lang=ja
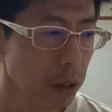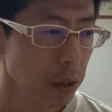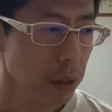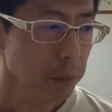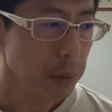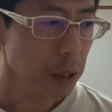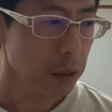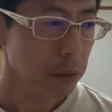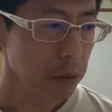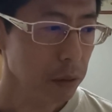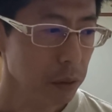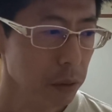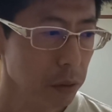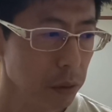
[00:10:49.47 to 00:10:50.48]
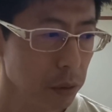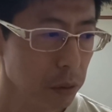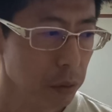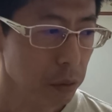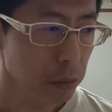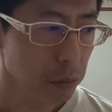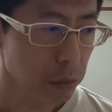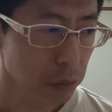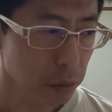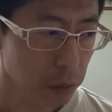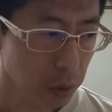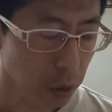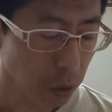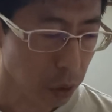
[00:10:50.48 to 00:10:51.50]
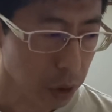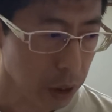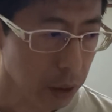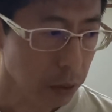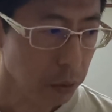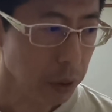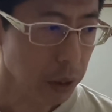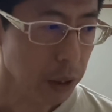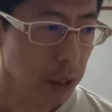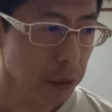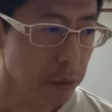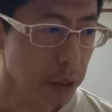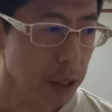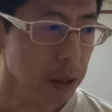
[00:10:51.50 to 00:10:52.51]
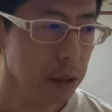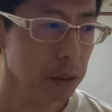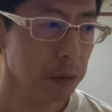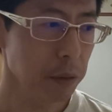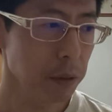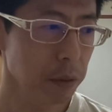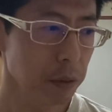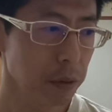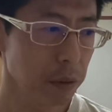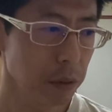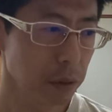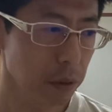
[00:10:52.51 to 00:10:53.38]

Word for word: まあ、まあこちらとしては、その、